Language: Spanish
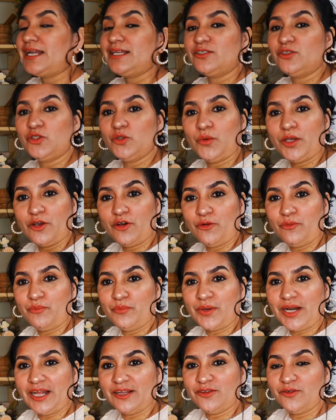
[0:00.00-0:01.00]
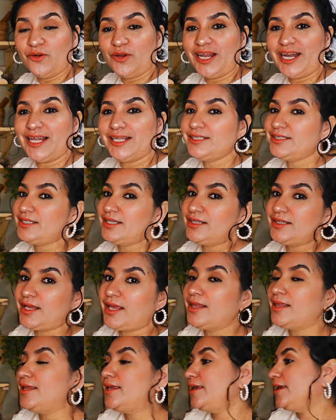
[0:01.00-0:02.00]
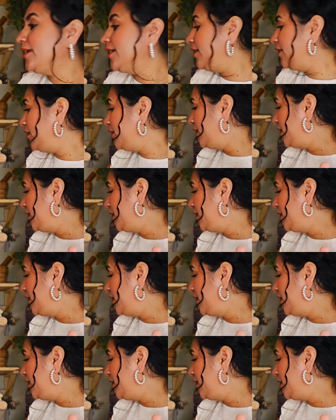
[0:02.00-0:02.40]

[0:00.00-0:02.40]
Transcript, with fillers: la estuve comprando en la tienda de,